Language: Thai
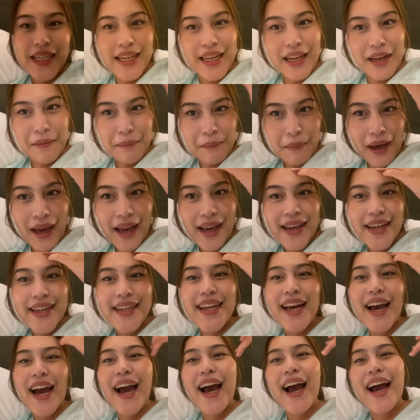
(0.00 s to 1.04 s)
ตกันใหม่
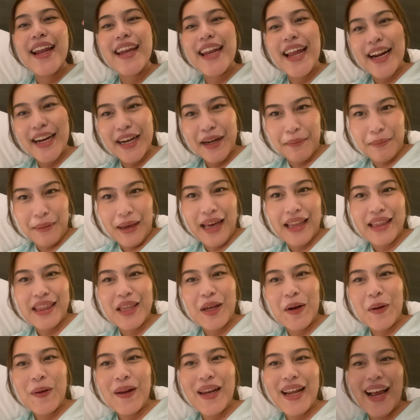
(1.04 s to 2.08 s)
ถ้านั่งทำงานต่
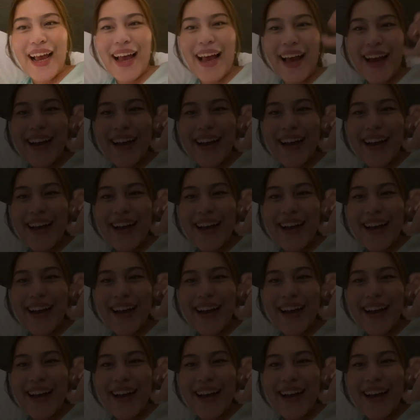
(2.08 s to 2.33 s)
อนะคะ